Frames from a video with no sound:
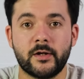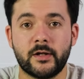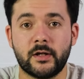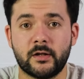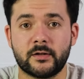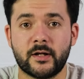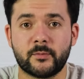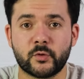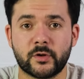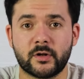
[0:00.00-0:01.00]
и для
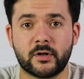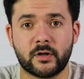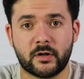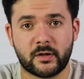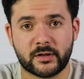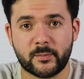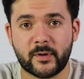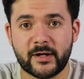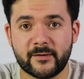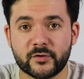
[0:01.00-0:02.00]
многих а,
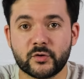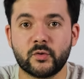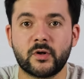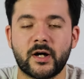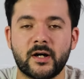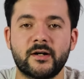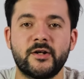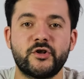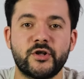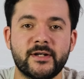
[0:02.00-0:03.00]
наболевшую, как
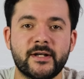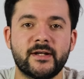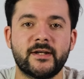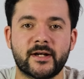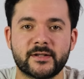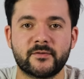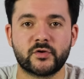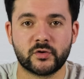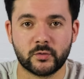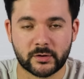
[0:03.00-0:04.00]
лечение язвы
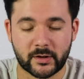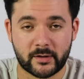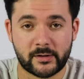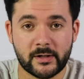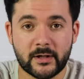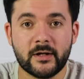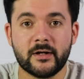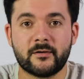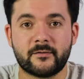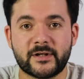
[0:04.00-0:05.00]
желудка.
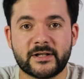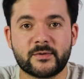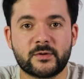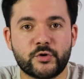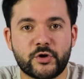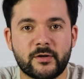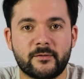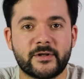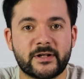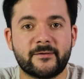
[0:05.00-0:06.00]
В данном случае,
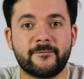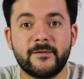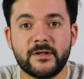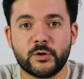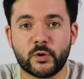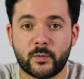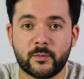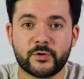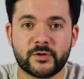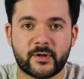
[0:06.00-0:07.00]
в данном видео мы
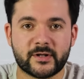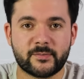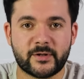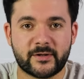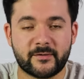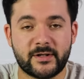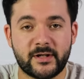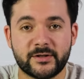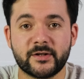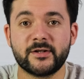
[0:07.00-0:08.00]
будем рассматривать
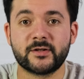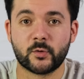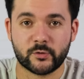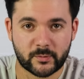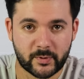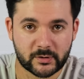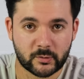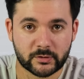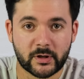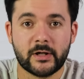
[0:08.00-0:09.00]
нетрадиционный
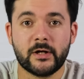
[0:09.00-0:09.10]
подход,